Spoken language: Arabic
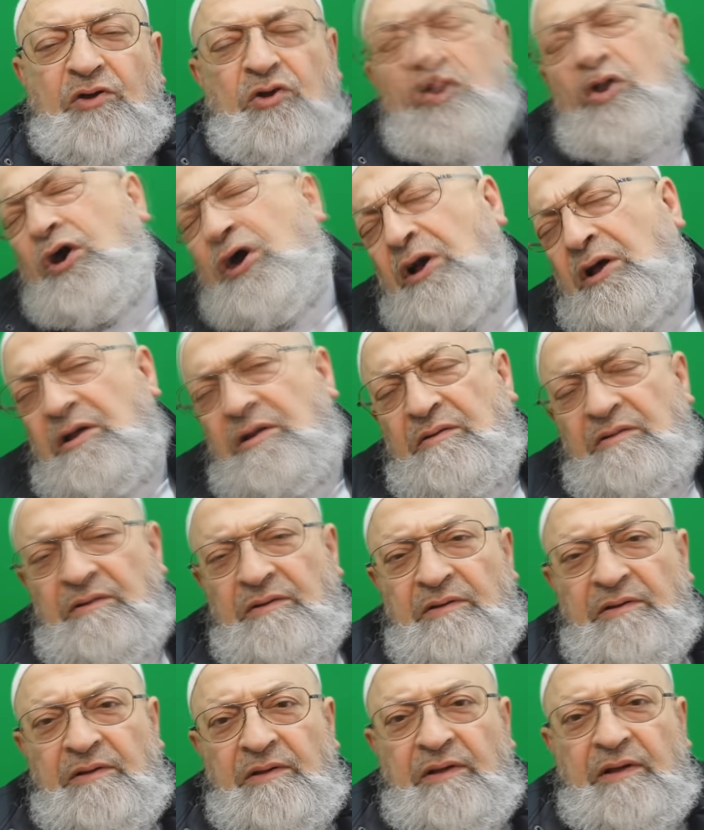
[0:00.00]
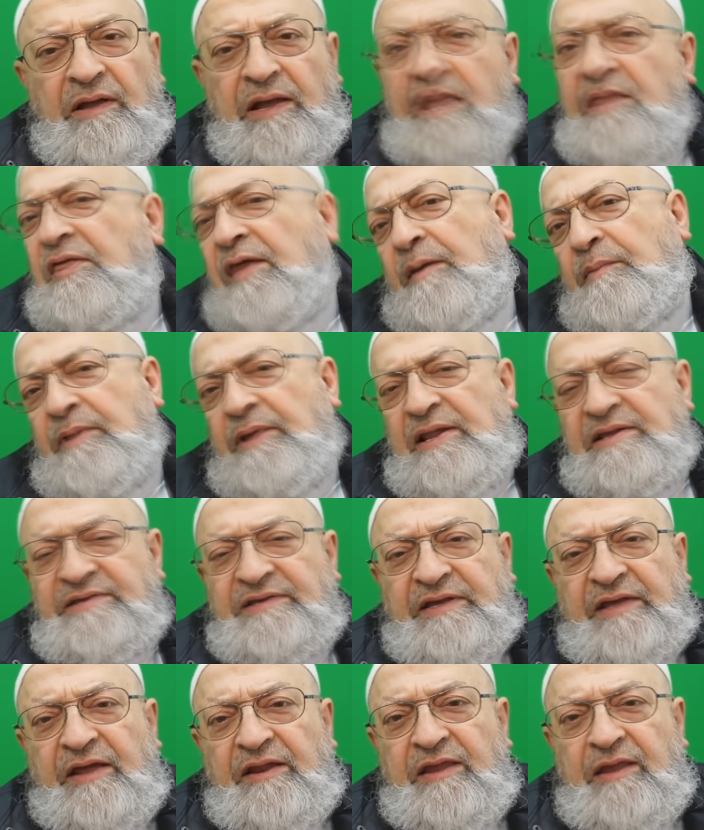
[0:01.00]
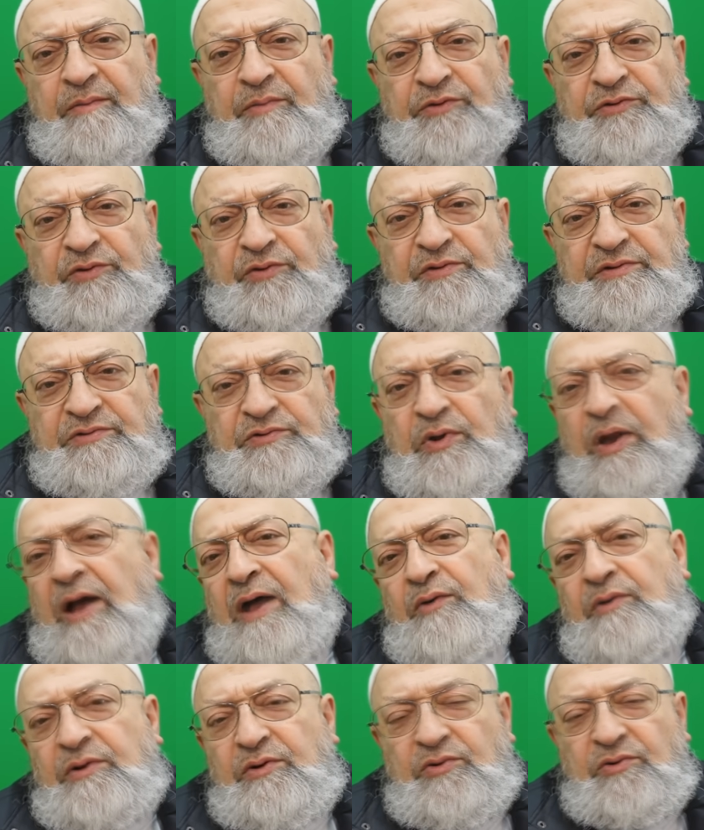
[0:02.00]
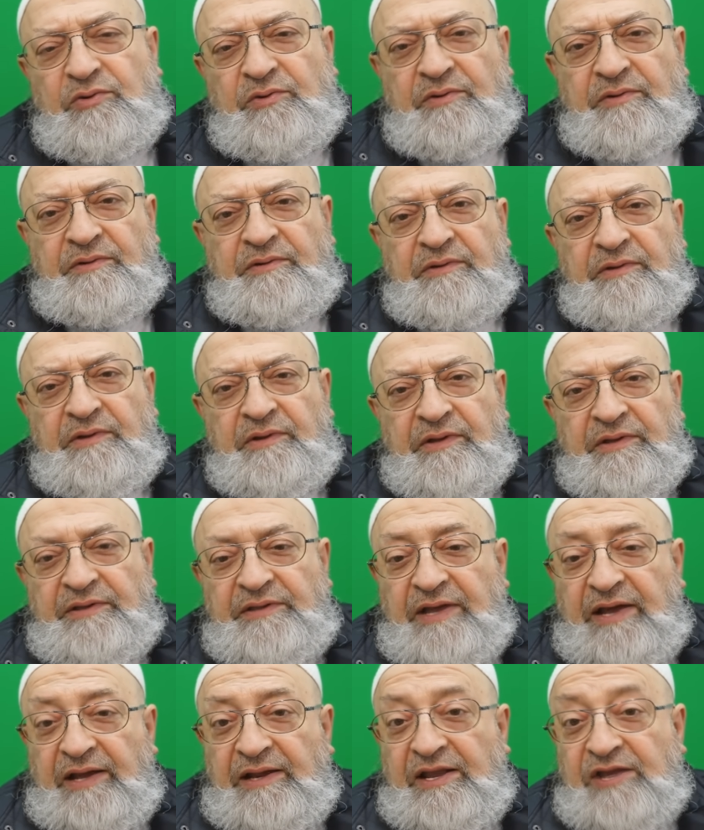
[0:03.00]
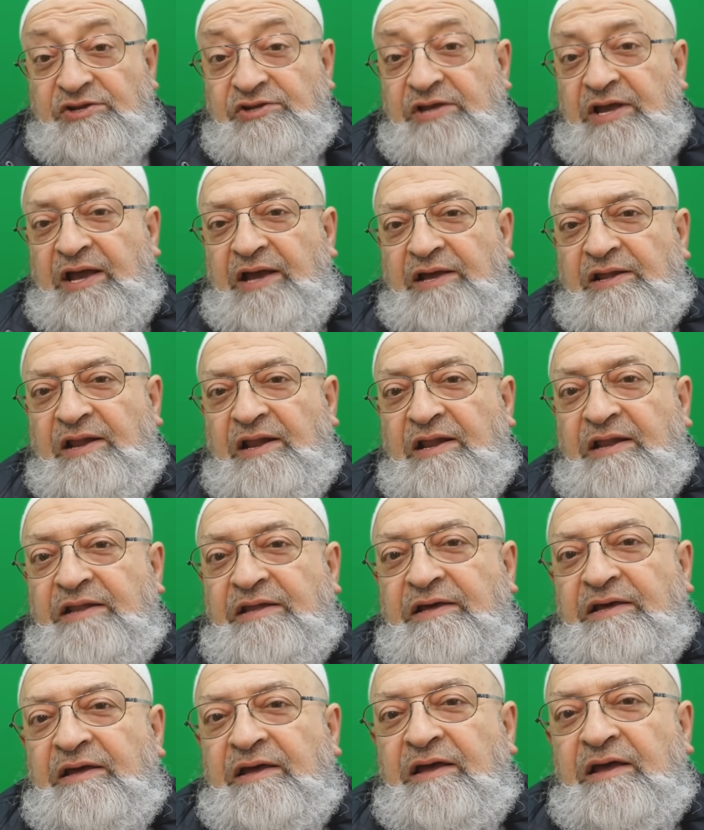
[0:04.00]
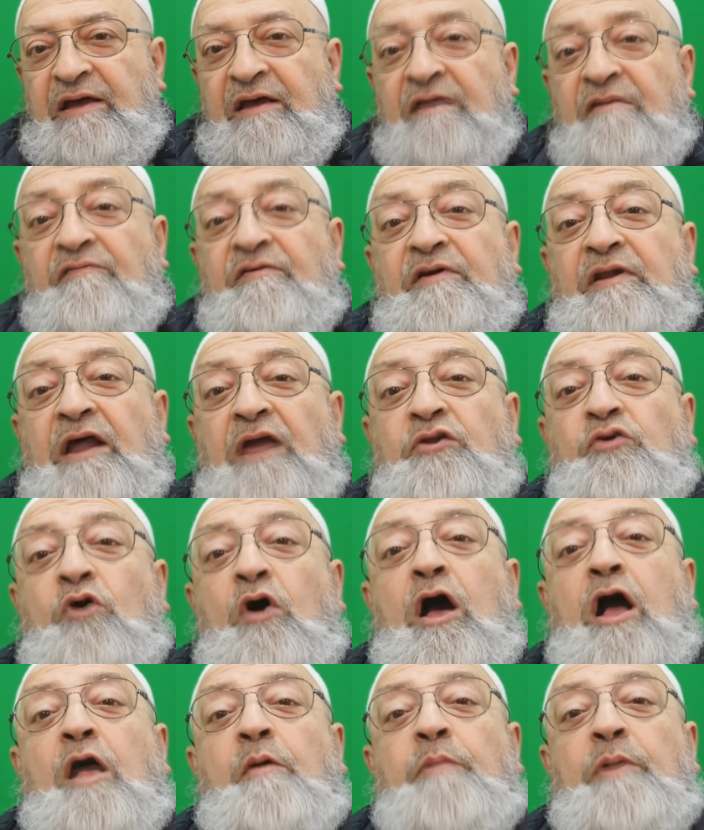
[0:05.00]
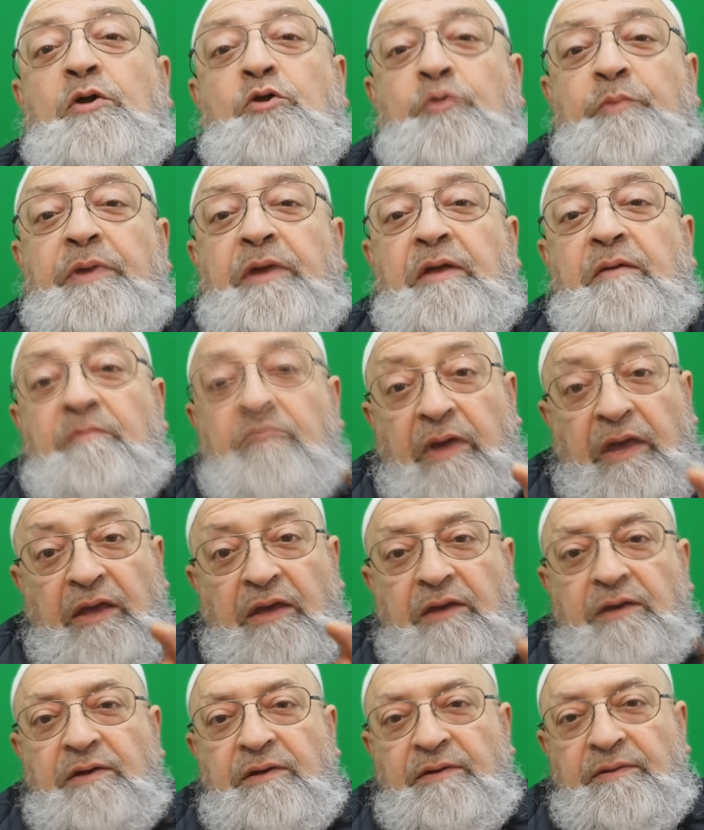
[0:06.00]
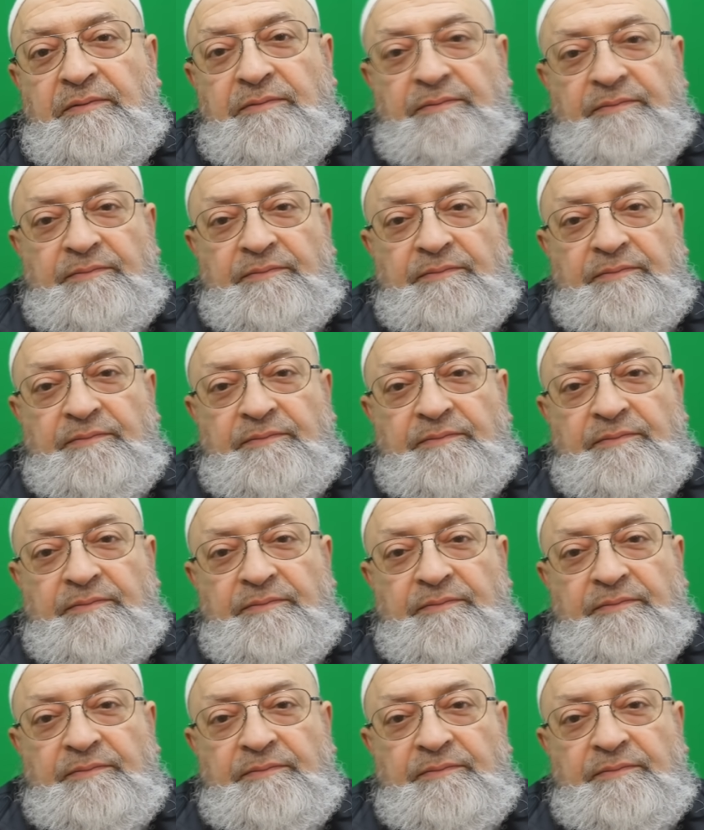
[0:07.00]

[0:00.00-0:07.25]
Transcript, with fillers: روح اذهب إلى زكريا بطرس وحاوره دع الأشاعر لنا فنحن أخبر بهم منك